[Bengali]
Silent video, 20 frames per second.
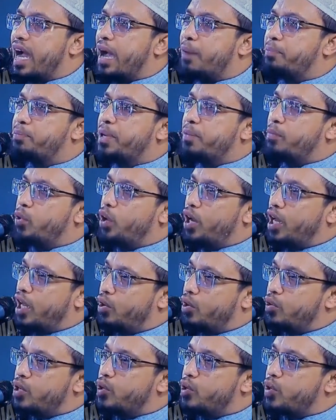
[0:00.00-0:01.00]
আপনি
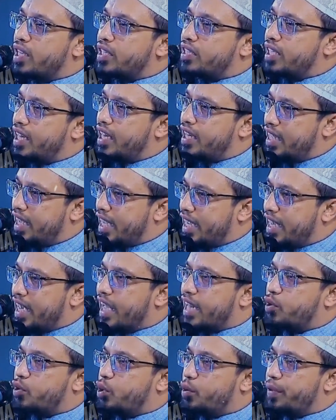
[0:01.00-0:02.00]
বললেও উনি ওনার ছেলের দিকে
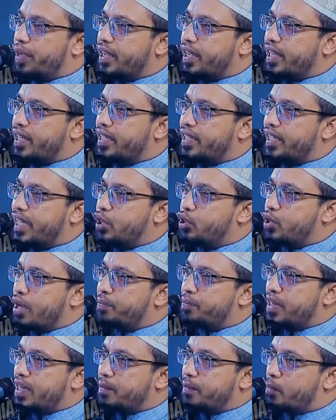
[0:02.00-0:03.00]
কেয়ার করবে কিন্তু
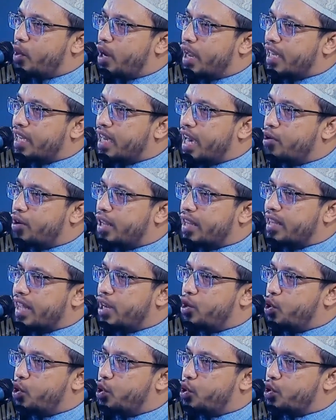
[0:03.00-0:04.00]
আপনি এটা বলার কারণে
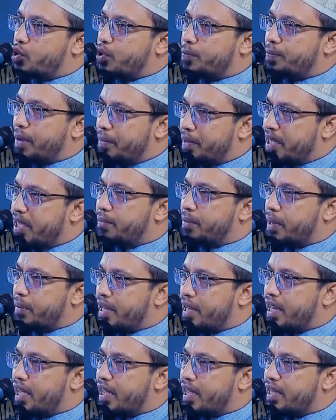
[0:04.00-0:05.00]
তার নৈকট্য পাবেন কি
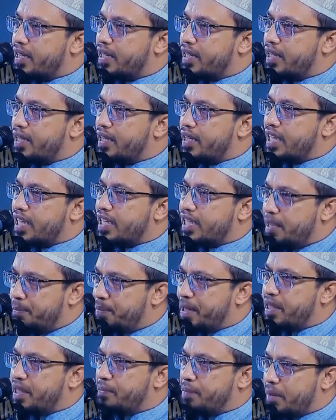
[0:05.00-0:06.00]
পাবেন না তার
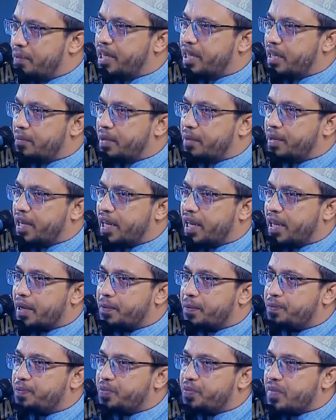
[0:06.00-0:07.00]
সিম্প্যাথি পাবেন কি পাবেন না
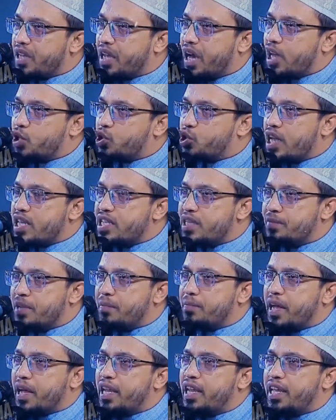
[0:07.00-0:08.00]
আরশে
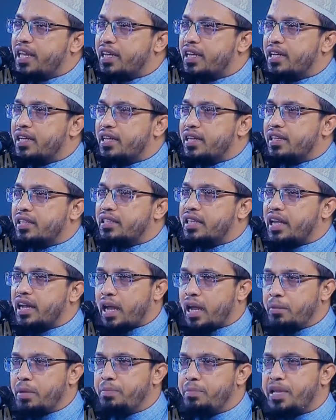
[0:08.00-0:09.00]
আজিমের মালিক তার
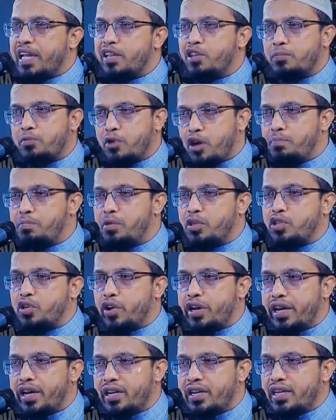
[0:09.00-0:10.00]
হাবিবকে এত মহব্বত
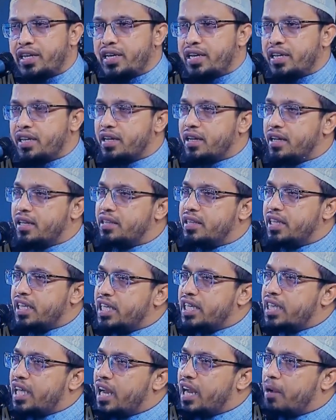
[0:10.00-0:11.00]
করেন
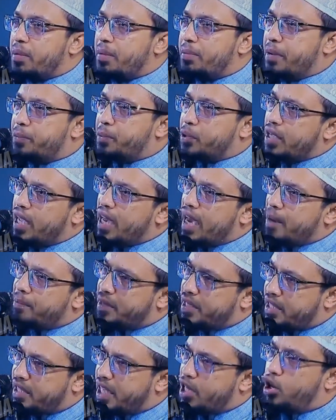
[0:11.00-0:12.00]
তিনি তার হাবিবের প্রতি
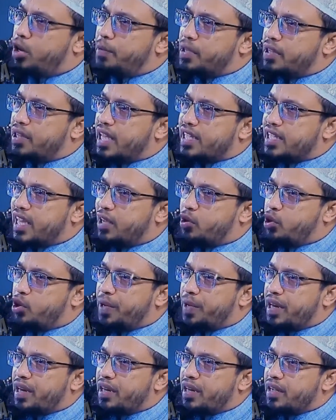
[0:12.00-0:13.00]
এমনিতেই রহমত নাজিল
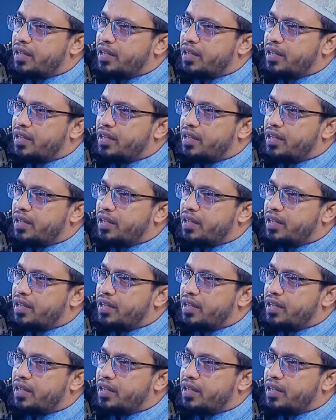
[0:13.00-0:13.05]
করবেন